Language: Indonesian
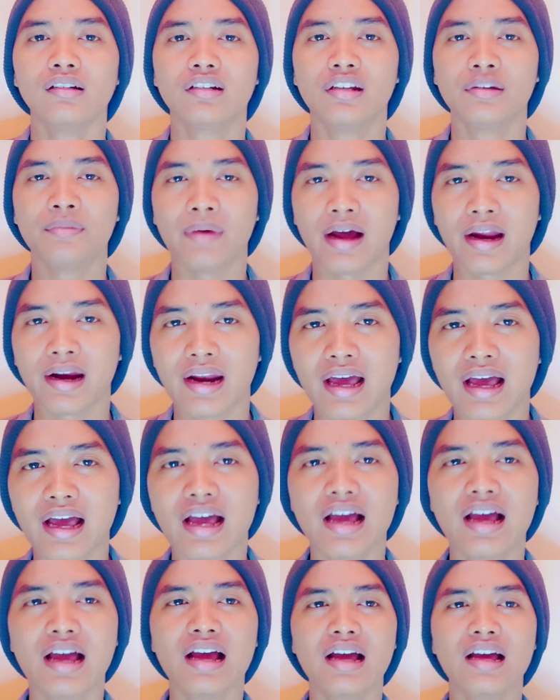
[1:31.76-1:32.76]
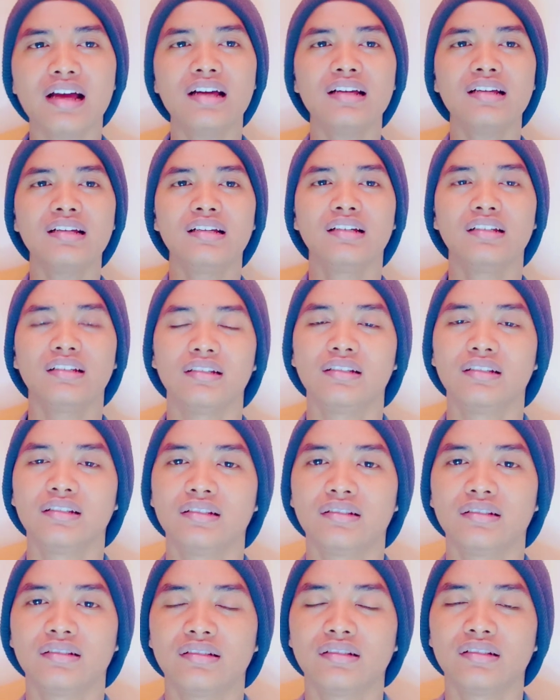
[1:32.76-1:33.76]
Dimana
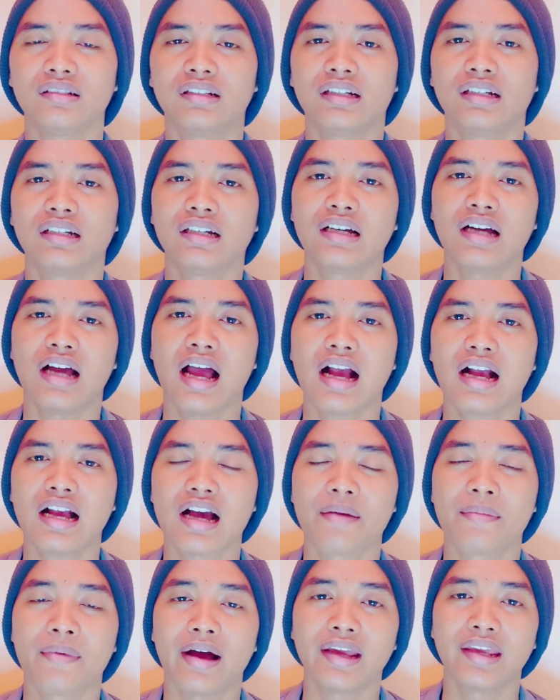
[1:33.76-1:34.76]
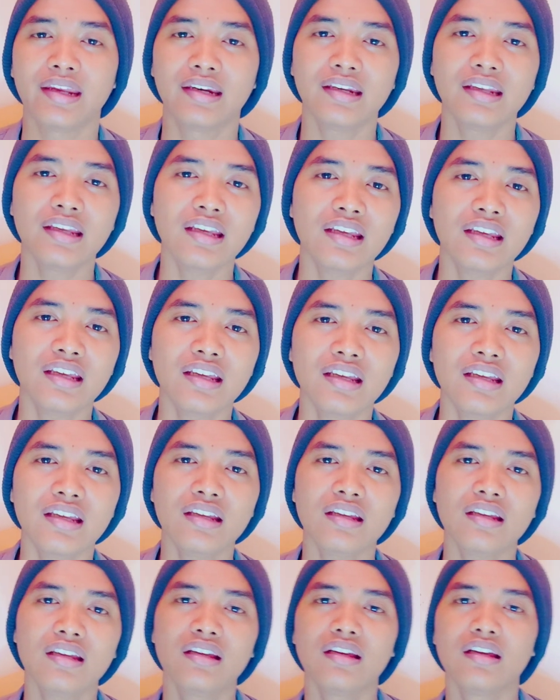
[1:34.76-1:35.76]
uh, eh, agama ini
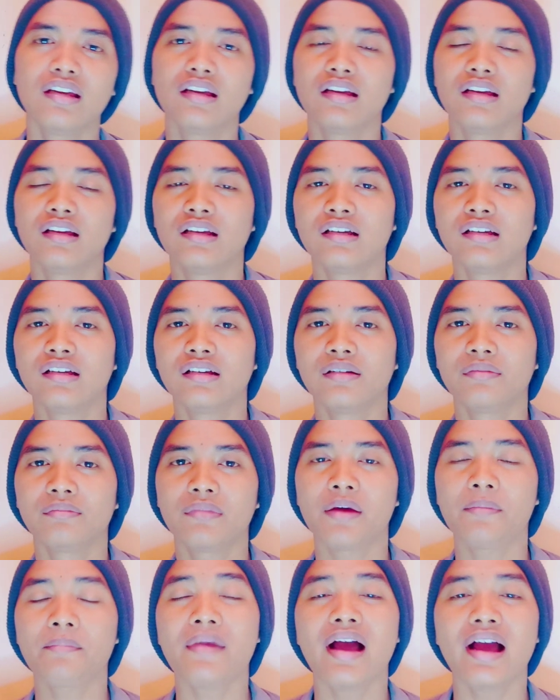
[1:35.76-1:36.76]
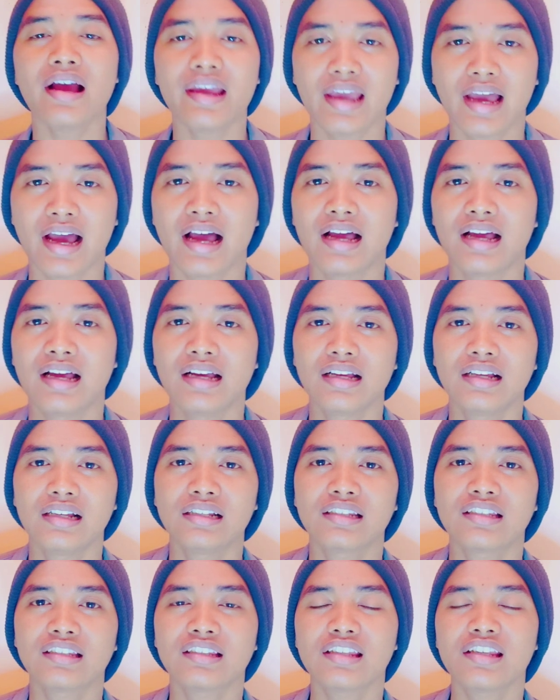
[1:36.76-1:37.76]
memang ya
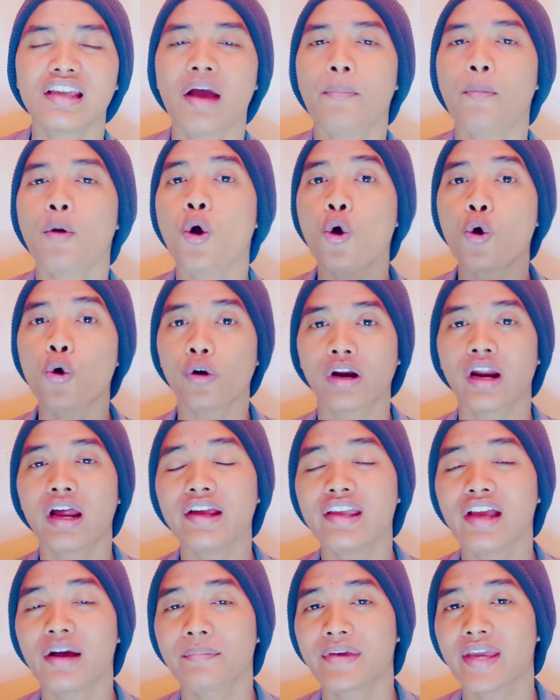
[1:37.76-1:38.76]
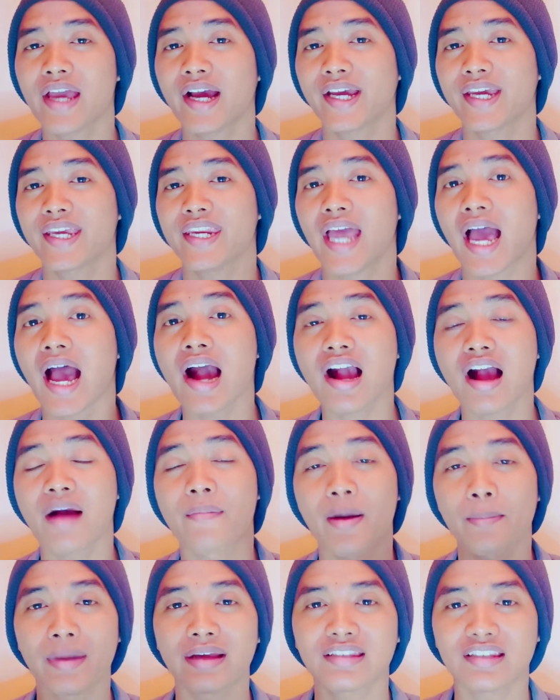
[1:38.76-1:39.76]
setiap orang yang meyakini
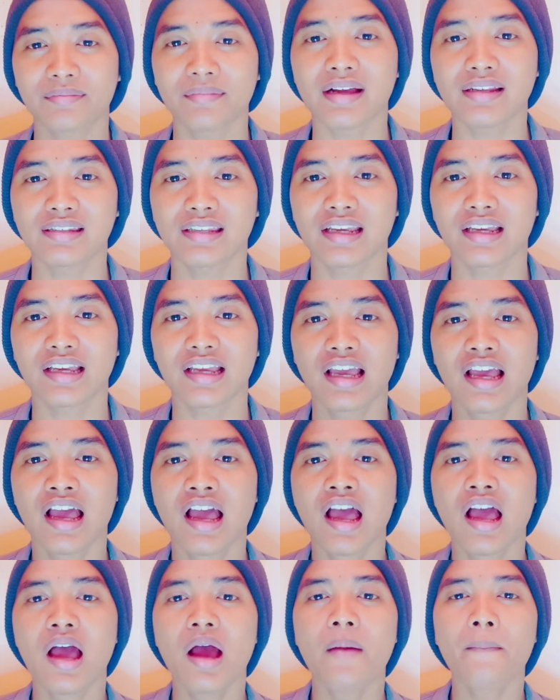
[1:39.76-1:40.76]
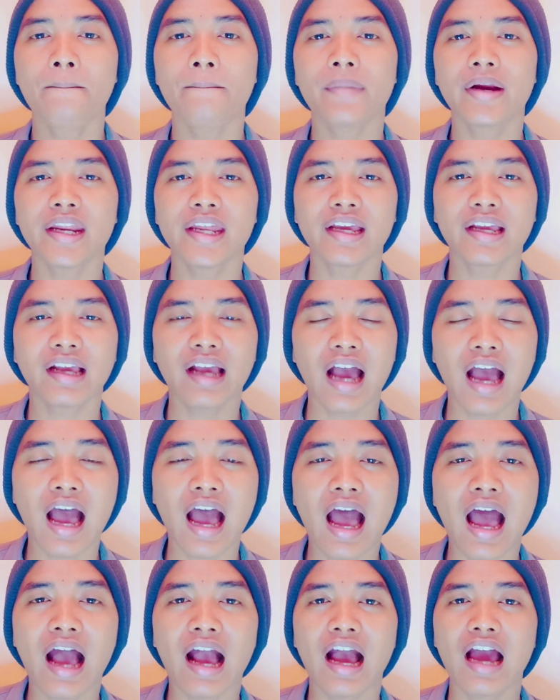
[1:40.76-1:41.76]
agama masing-masing
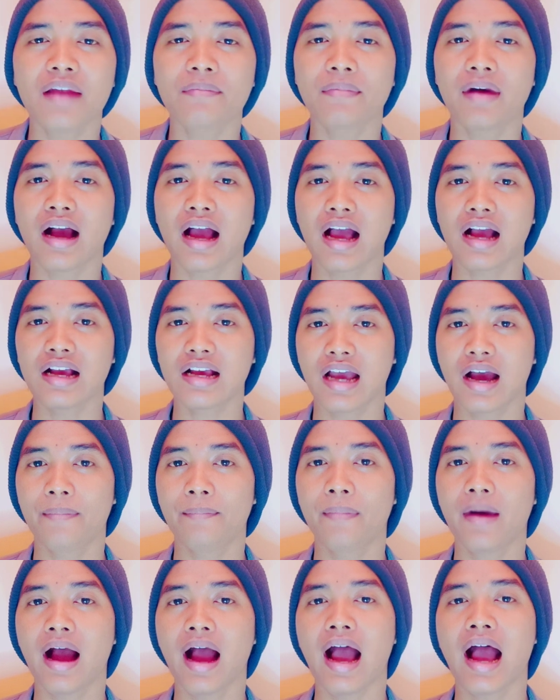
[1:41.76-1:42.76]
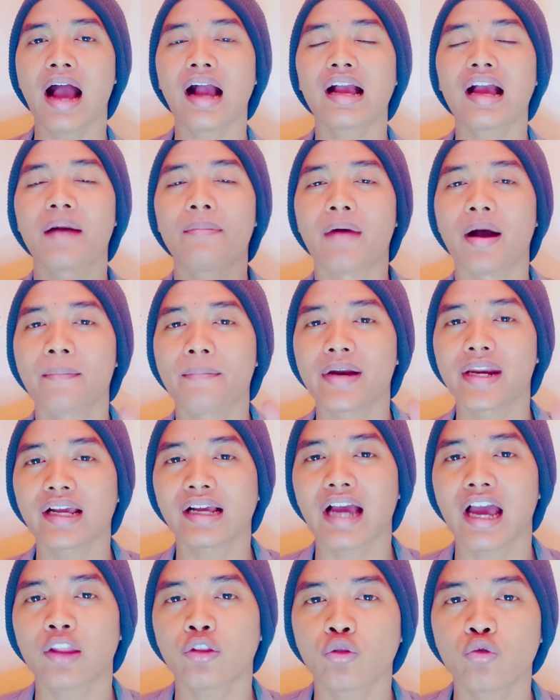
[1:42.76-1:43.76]
mereka akan menganggap agama
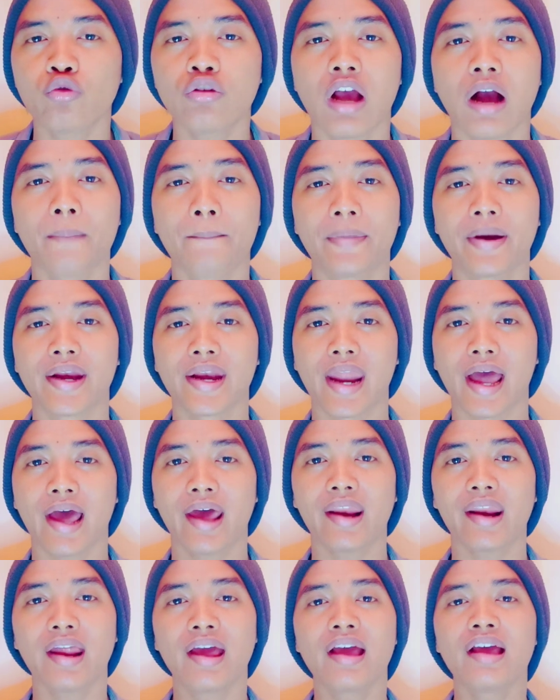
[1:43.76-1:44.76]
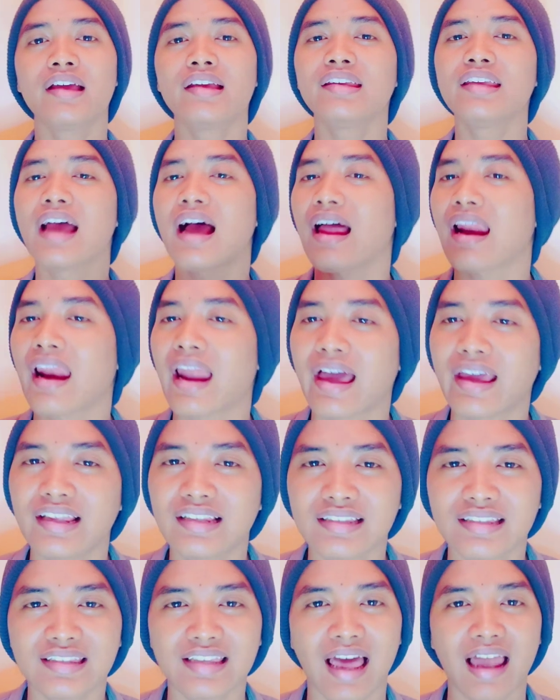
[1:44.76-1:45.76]
mereka itu yang benar, yang
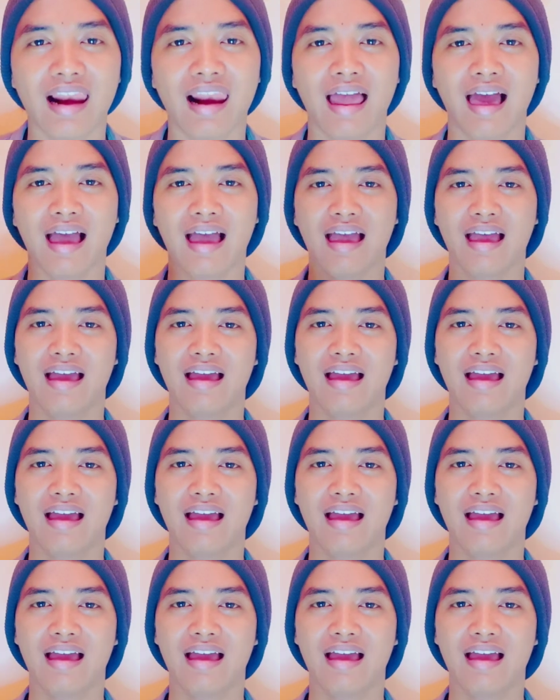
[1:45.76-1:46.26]
lain salah.